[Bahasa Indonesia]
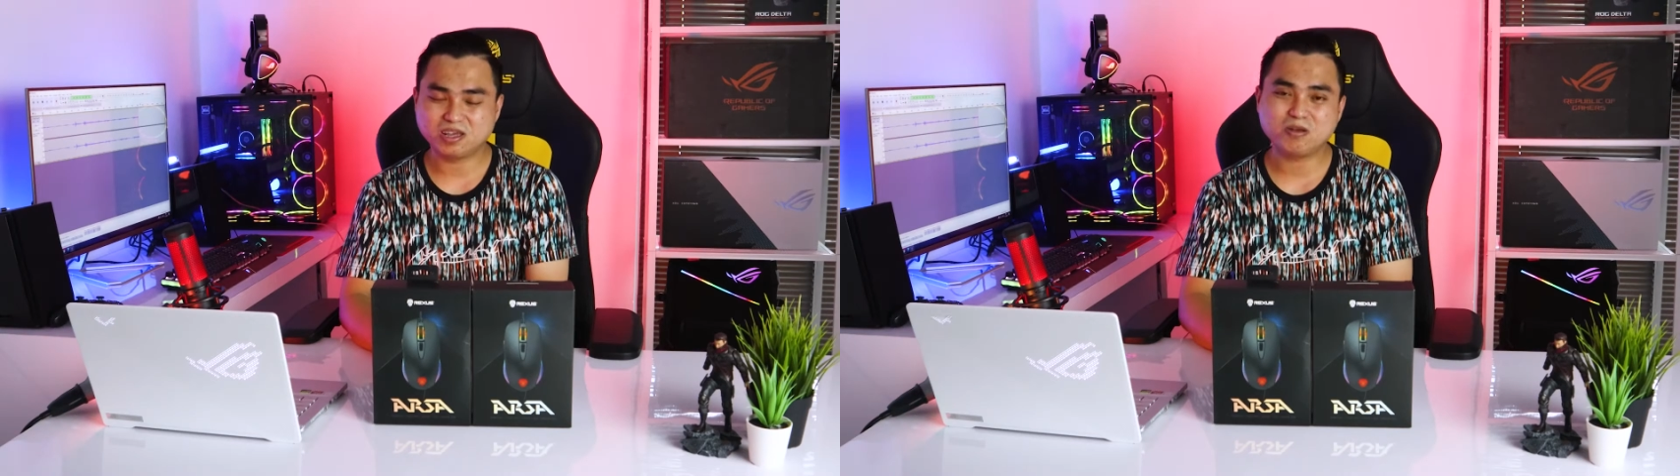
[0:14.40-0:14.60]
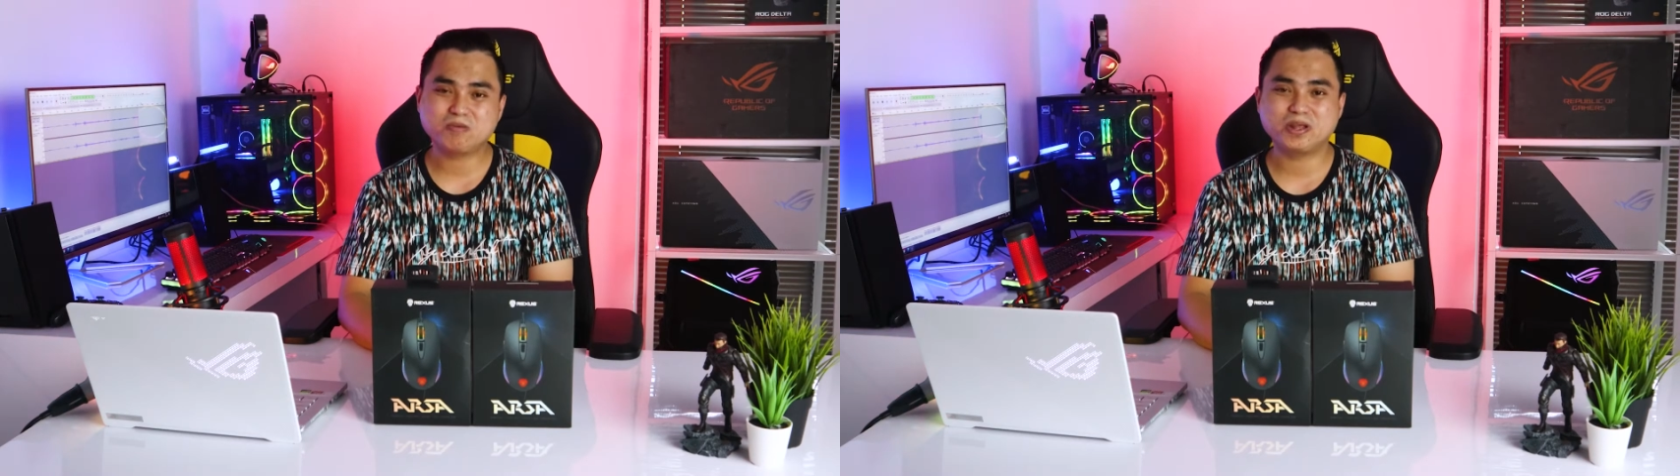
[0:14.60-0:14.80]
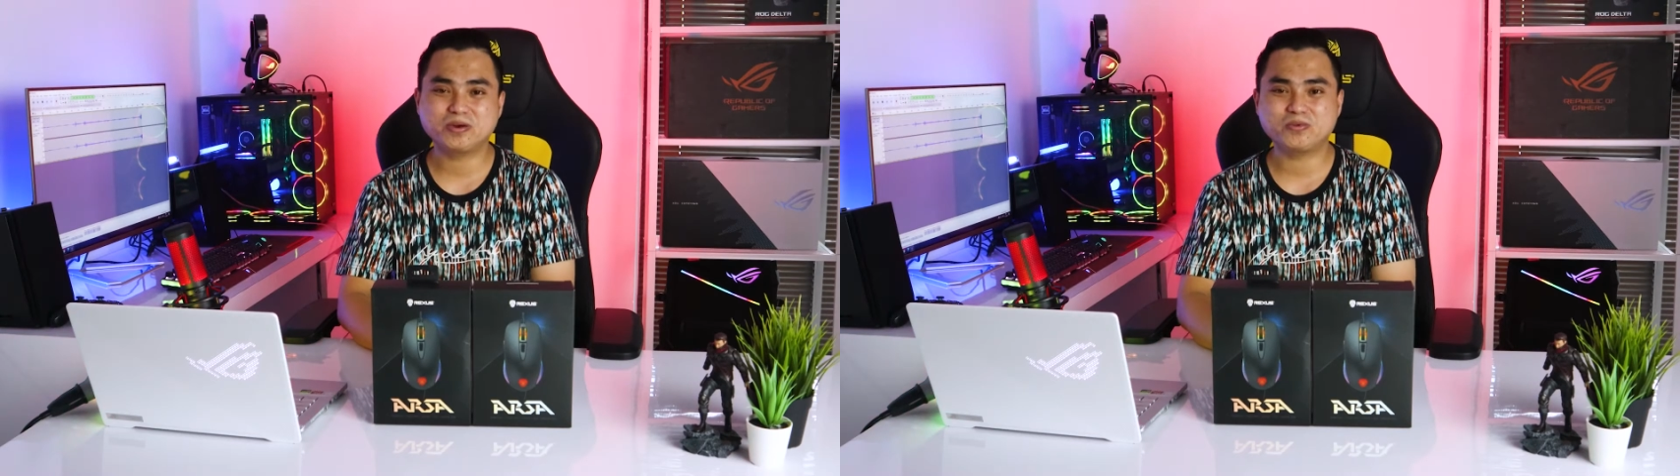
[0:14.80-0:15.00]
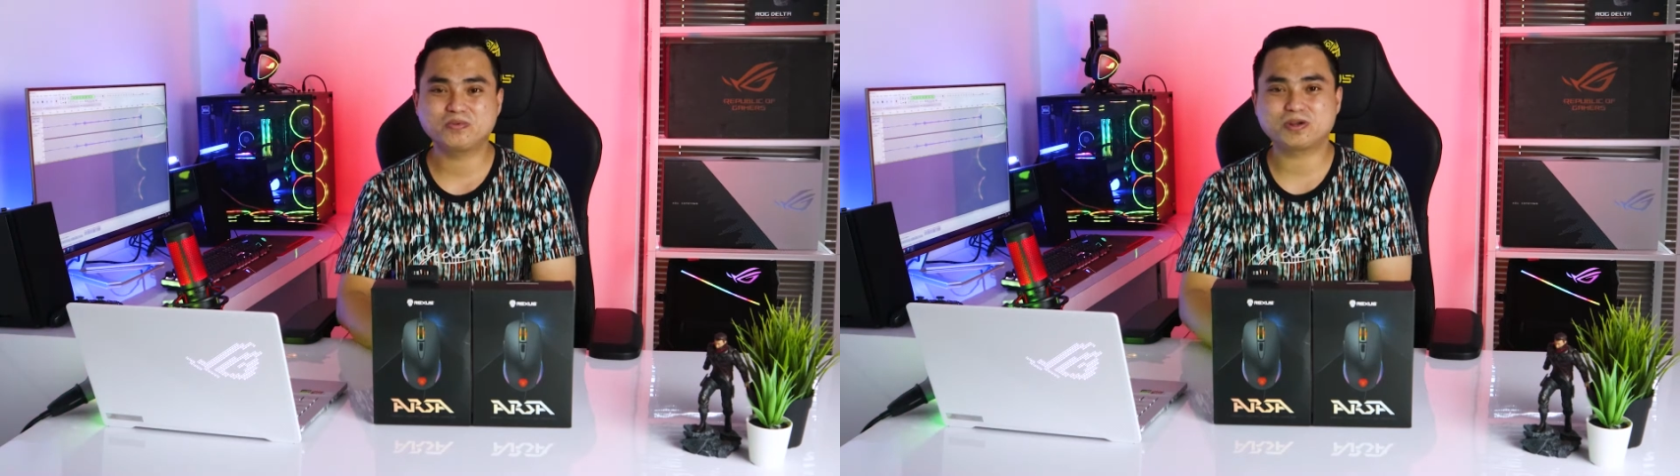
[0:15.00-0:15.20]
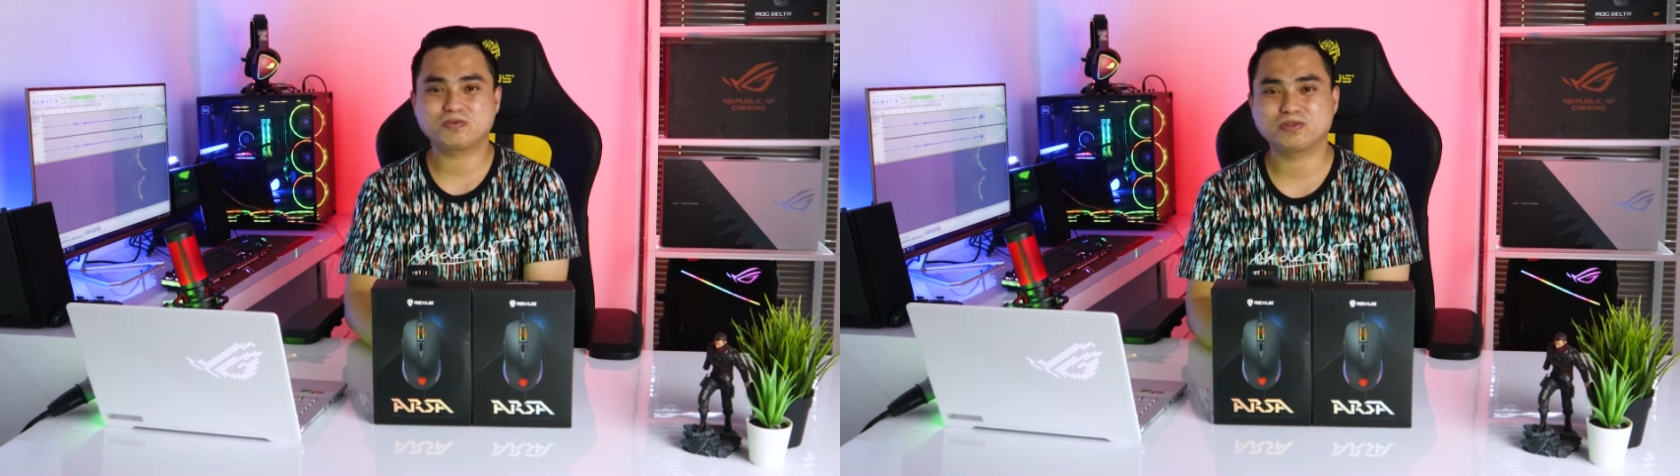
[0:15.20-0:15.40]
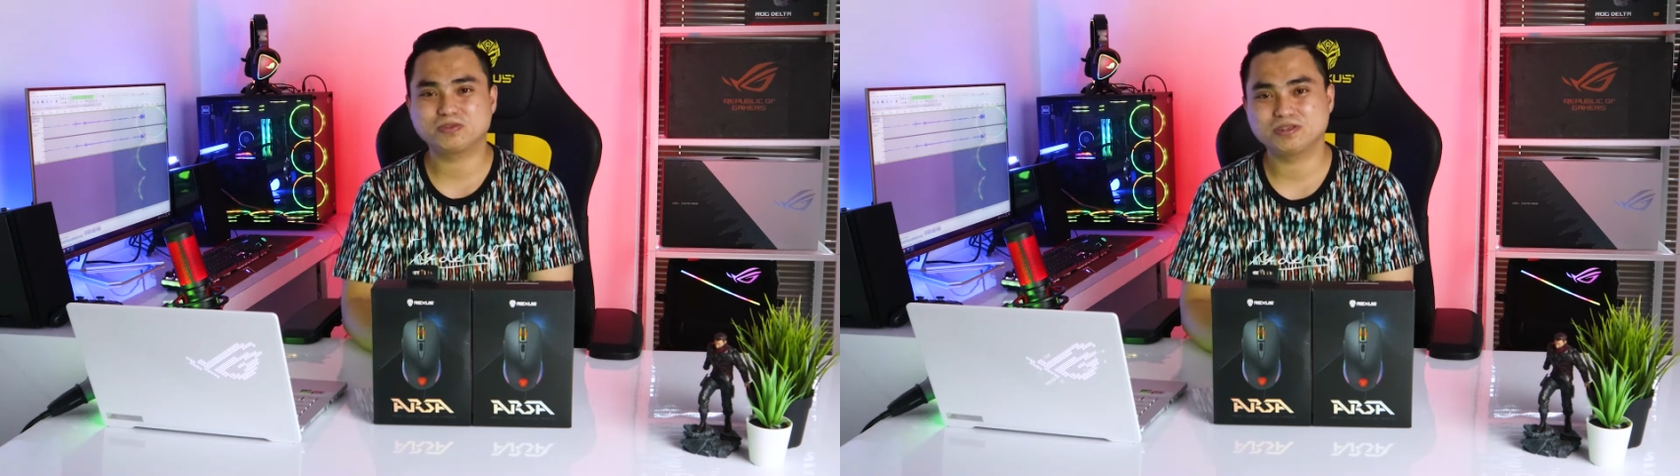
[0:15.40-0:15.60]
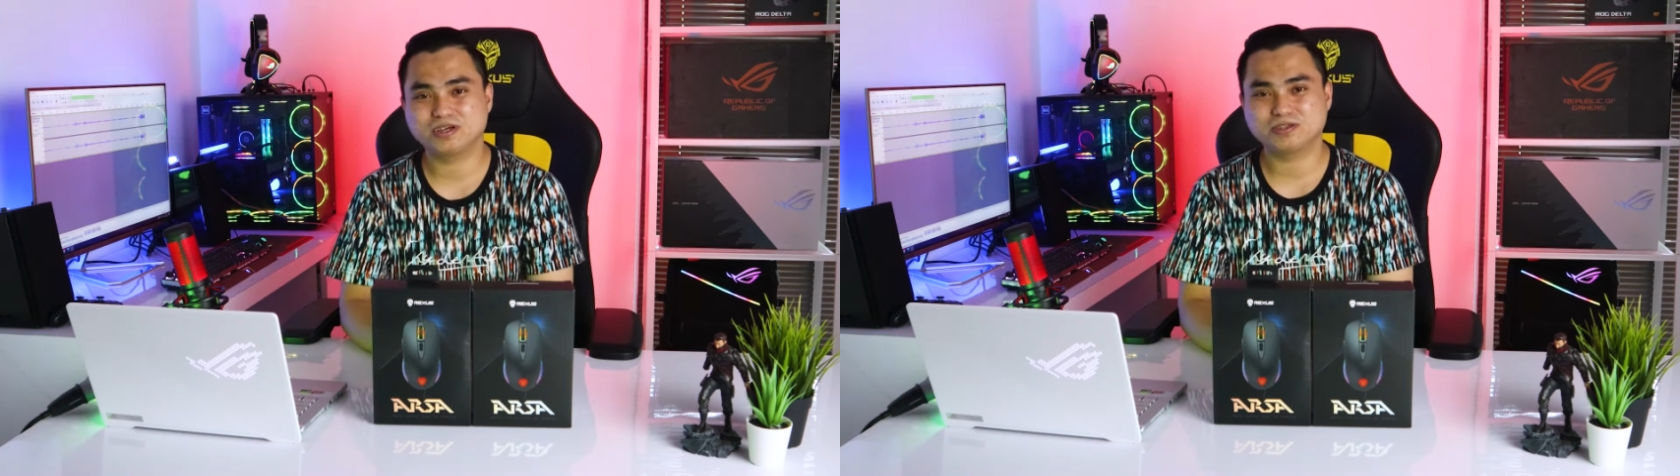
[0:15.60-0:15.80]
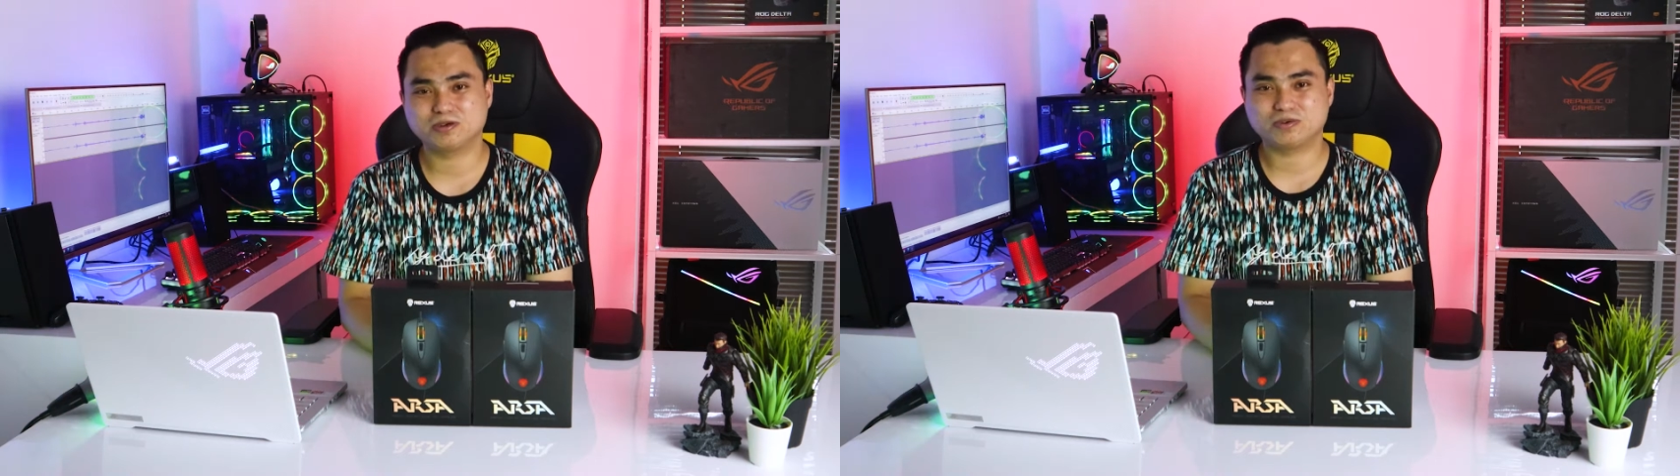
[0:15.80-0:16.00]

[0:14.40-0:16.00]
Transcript: Assalamualaikum warahmatullahi